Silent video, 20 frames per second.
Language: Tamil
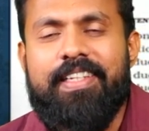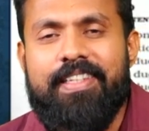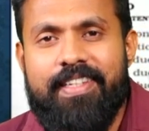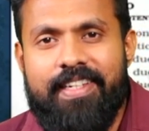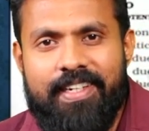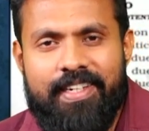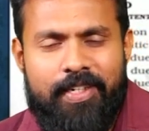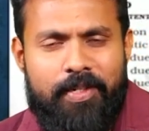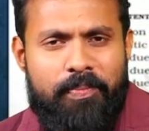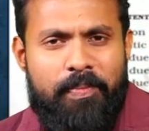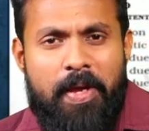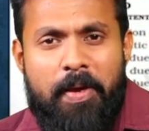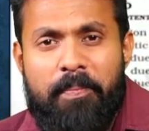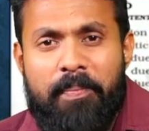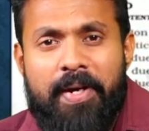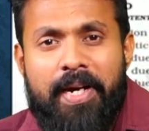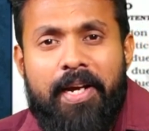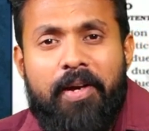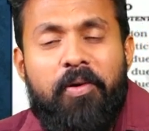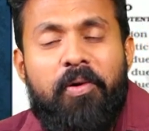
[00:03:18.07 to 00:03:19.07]
இந்த
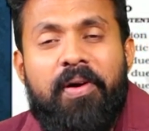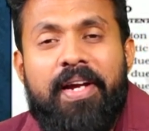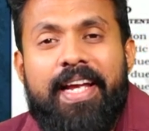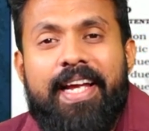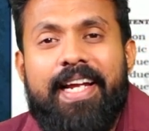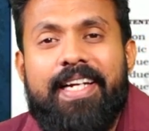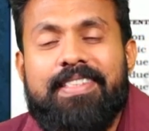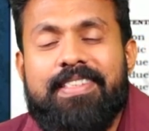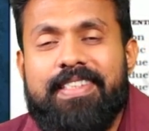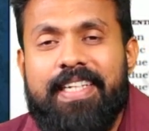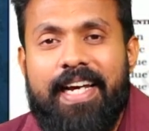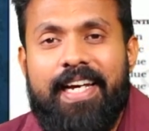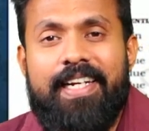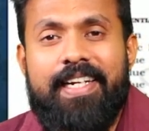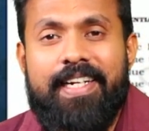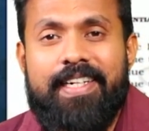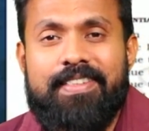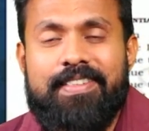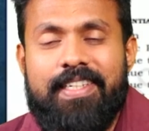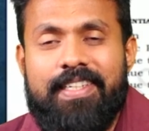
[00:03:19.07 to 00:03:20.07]
பெடகாகிக்கல்
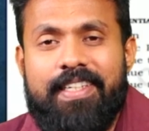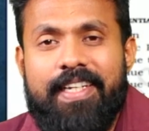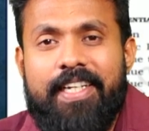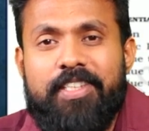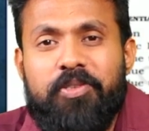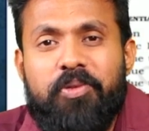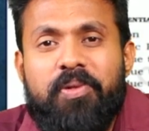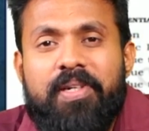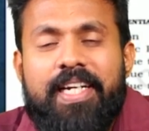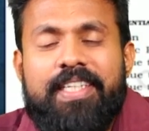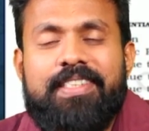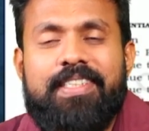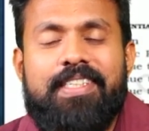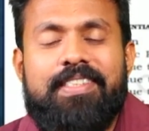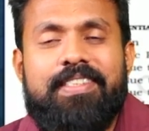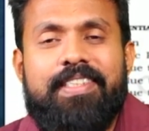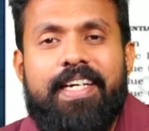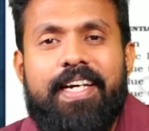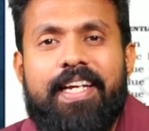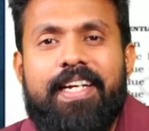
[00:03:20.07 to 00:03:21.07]
ஸ்டாண்டர்ட்ஸ் அந்த
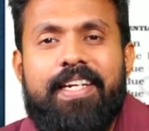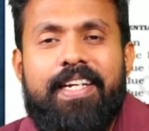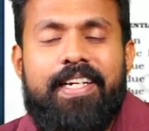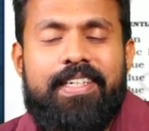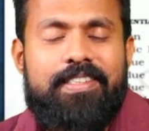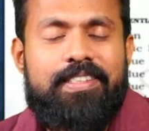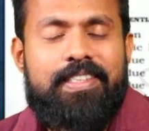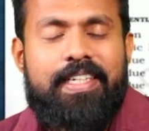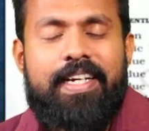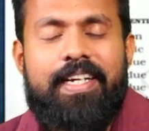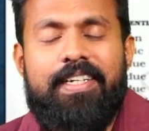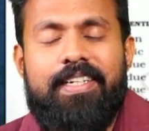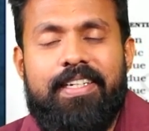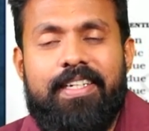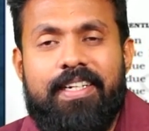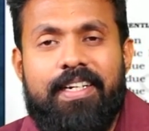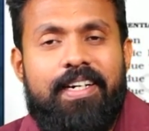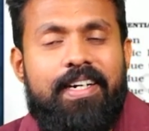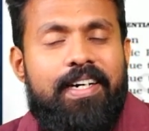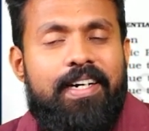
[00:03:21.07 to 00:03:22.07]
எஜுகேஷனல் ஸ்டாண்டர்ட்ஸ் அண்ட்
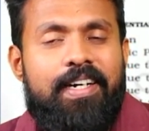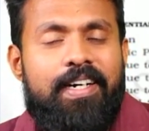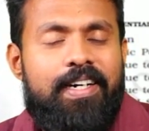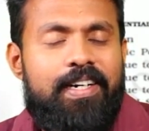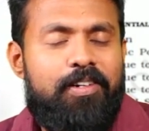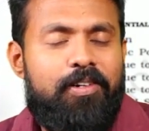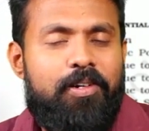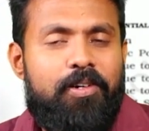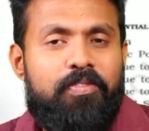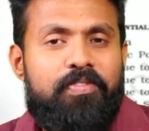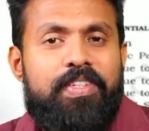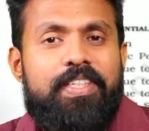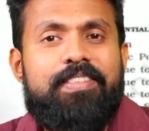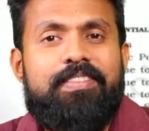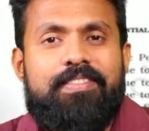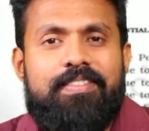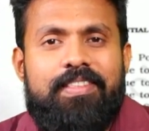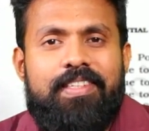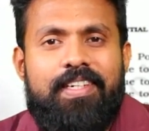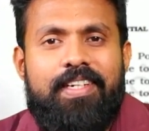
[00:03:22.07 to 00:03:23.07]
ஆஃப்
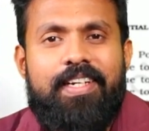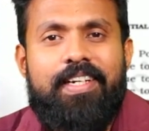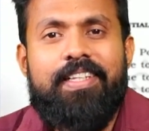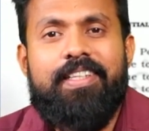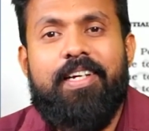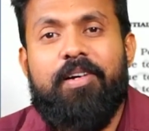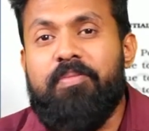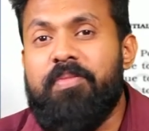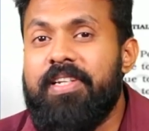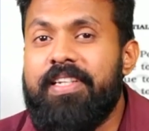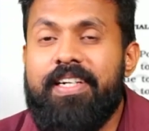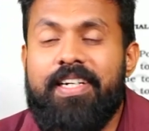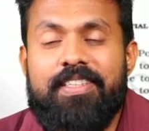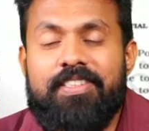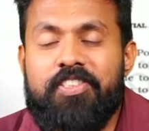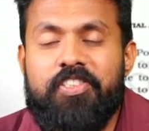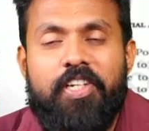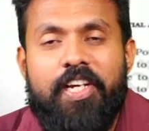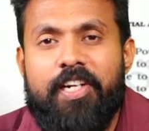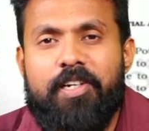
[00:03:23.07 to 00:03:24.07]
திஸ்
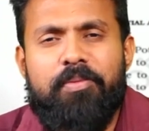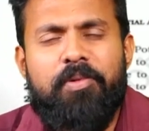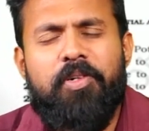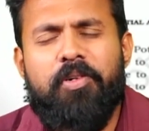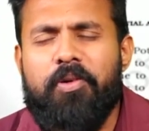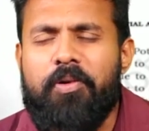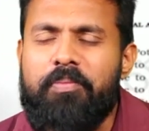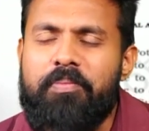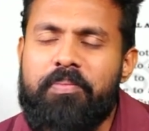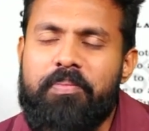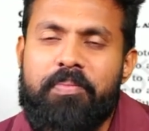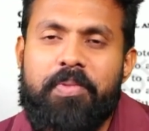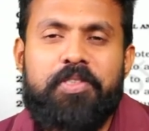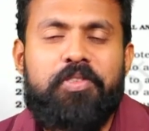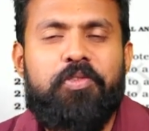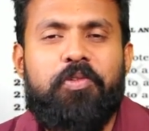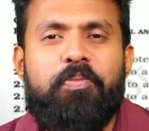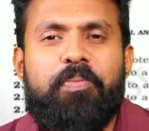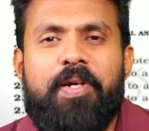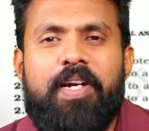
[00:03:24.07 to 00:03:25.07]
தமிழ்நாடு ஸ்டேட் புக் ரொம்ப
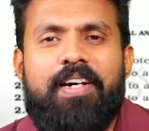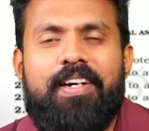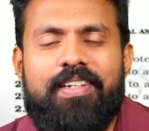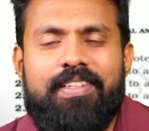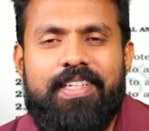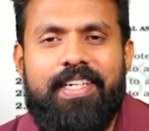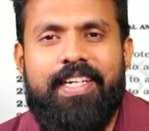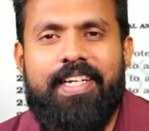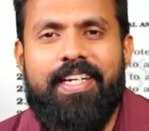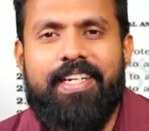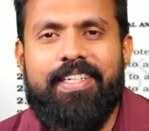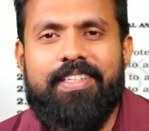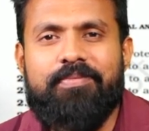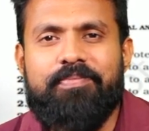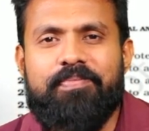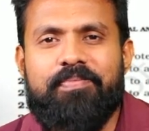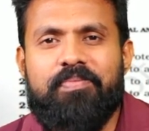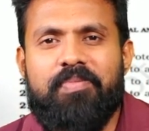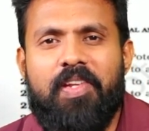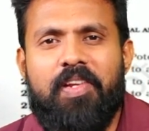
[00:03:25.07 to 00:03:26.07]
சூப்பராக தான் இருக்கு
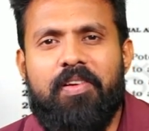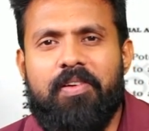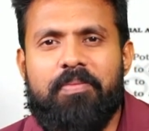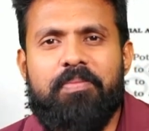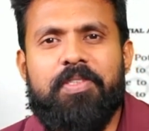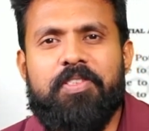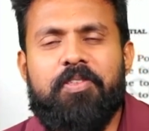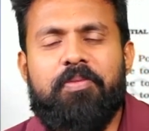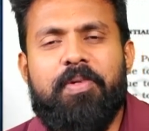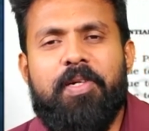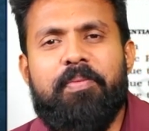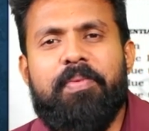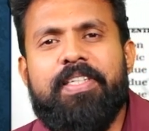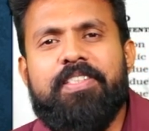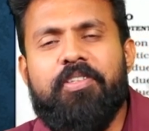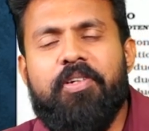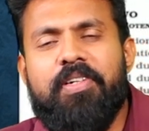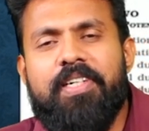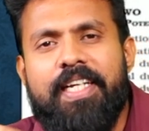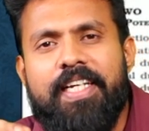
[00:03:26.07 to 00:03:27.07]
ரொம்ப சூப்பராக
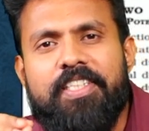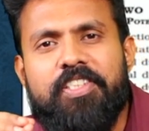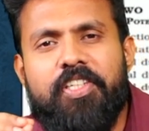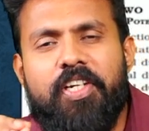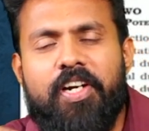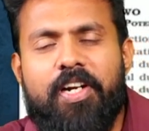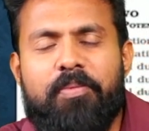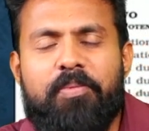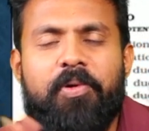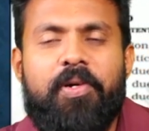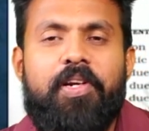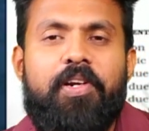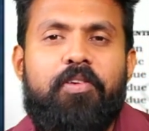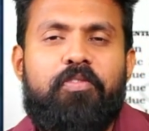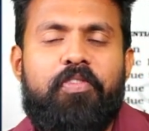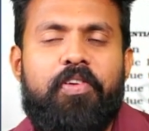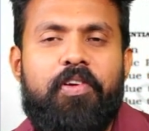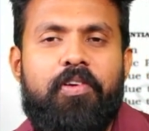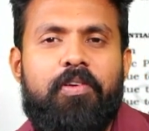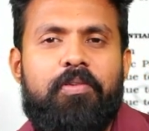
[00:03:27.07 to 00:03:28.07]
மீன்ஸ் ஒரு டீச்சரோட பாயிண்ட்
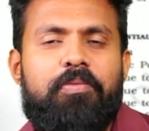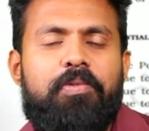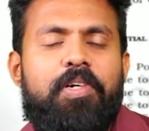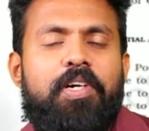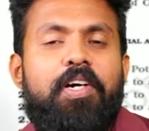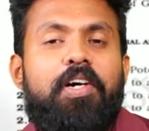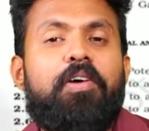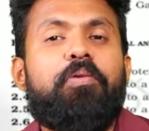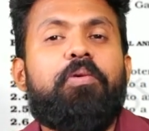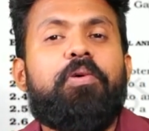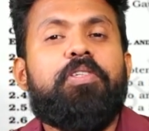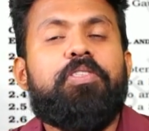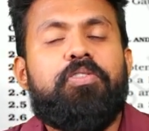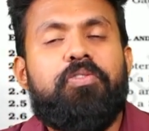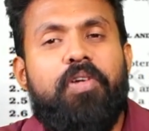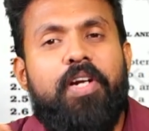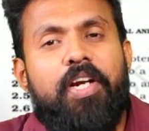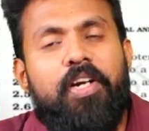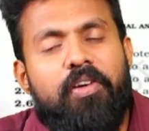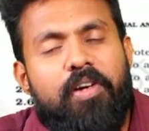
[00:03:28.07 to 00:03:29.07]
ஆஃப் வியூலும் ஒரு
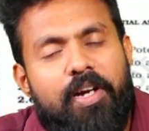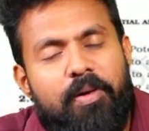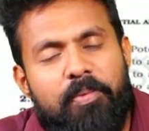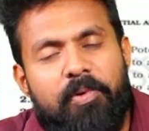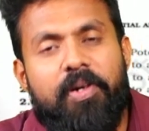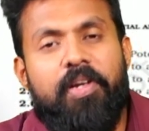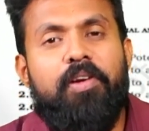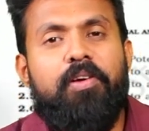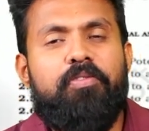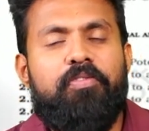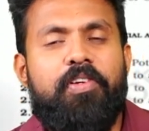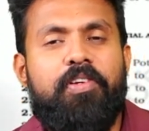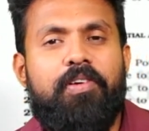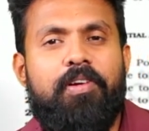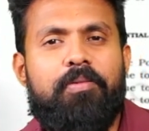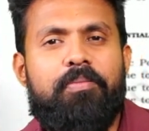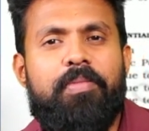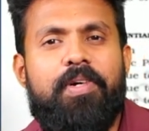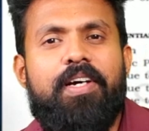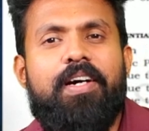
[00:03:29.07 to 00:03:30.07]
ஸ்டூடெண்டோட பாயிண்ட் ஆஃப்
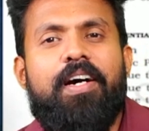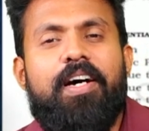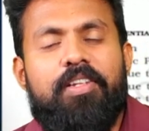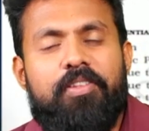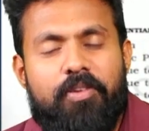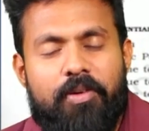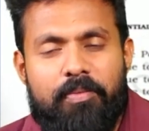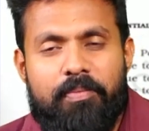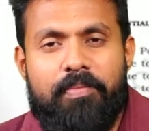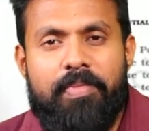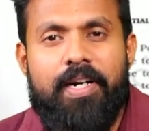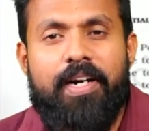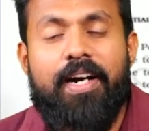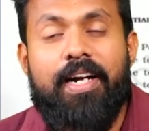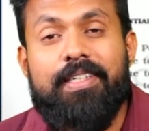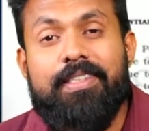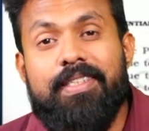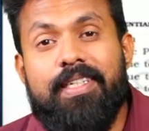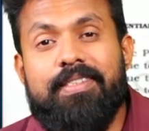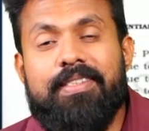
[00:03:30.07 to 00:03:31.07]
வியூலும் அது ரொம்ப
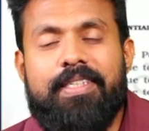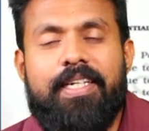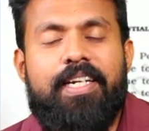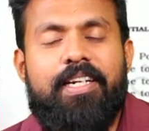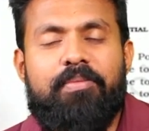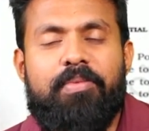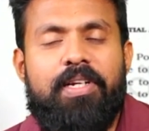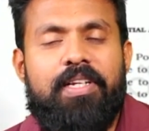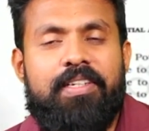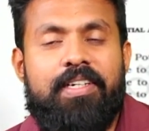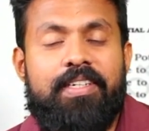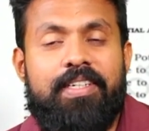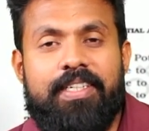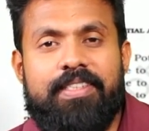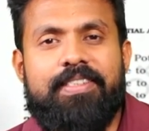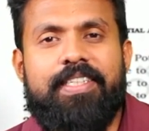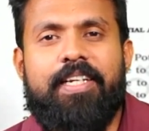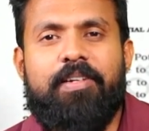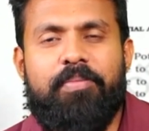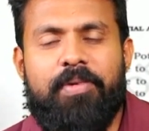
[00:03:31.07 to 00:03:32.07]
அண்டர்ஸ்டாண்டபிளாக தான்
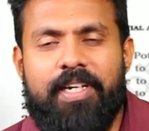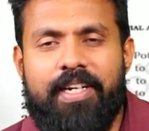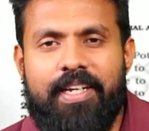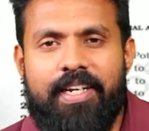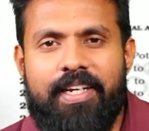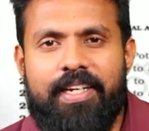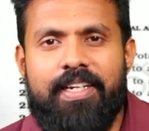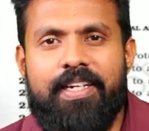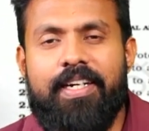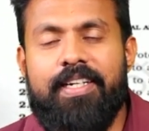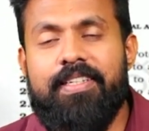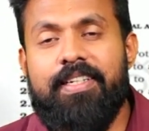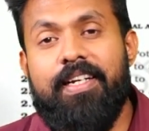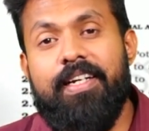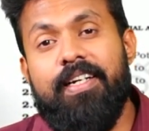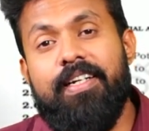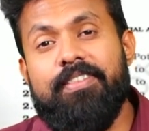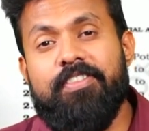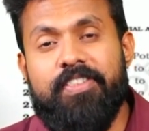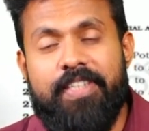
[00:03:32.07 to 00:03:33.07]
டிசைன் பண்ணியிருக்கு
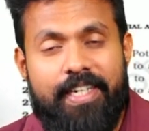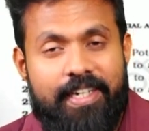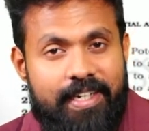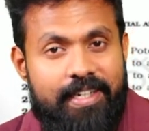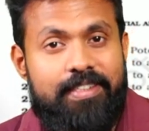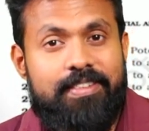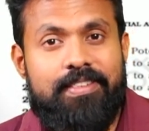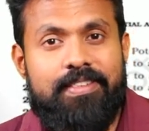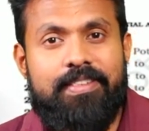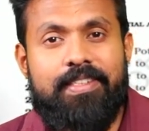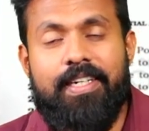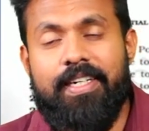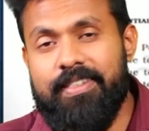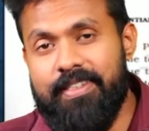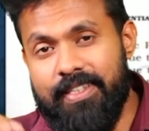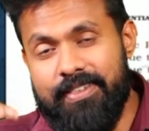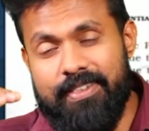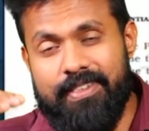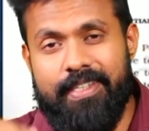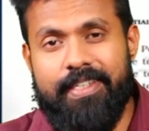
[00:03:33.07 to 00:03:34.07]
அதில் சென்டென்ஸ்
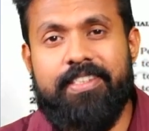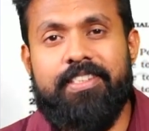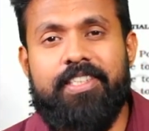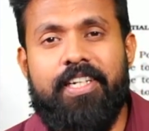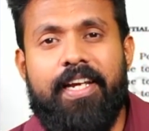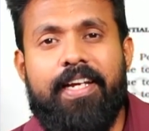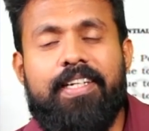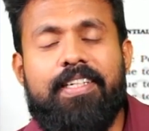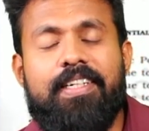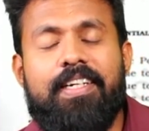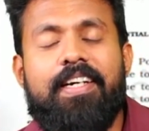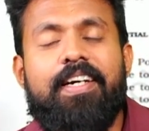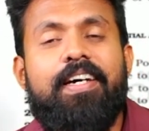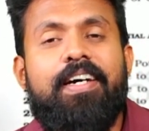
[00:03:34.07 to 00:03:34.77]
அந்த ஸ்ட்ரக்சரிங்